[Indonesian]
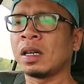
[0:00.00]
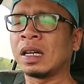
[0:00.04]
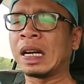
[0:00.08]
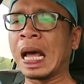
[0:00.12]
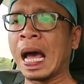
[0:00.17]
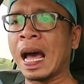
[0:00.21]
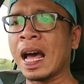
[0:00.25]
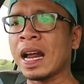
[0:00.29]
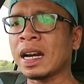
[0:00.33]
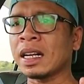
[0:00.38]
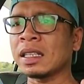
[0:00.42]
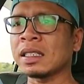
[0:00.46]

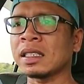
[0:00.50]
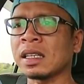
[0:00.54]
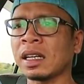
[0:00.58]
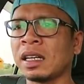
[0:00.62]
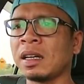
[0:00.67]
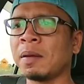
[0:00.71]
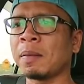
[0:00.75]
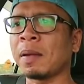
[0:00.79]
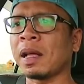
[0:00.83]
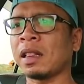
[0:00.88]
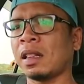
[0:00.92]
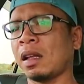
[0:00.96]
Dari
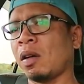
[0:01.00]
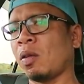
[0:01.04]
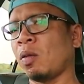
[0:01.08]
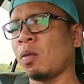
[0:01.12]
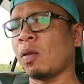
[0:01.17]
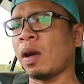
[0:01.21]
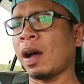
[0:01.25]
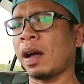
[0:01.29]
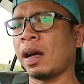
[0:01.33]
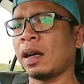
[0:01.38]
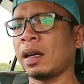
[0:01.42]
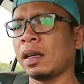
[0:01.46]
segi mata
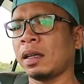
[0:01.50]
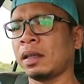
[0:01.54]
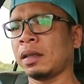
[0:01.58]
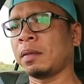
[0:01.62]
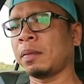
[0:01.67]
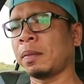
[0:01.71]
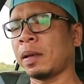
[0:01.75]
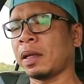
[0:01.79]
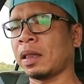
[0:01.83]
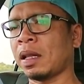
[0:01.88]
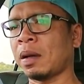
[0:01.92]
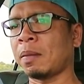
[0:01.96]
uang,
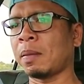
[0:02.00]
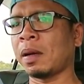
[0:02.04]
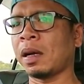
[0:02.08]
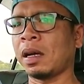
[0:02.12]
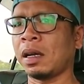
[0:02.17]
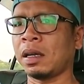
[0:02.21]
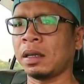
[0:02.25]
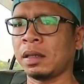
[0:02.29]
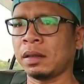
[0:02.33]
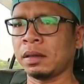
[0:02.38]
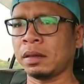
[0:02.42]
pertama,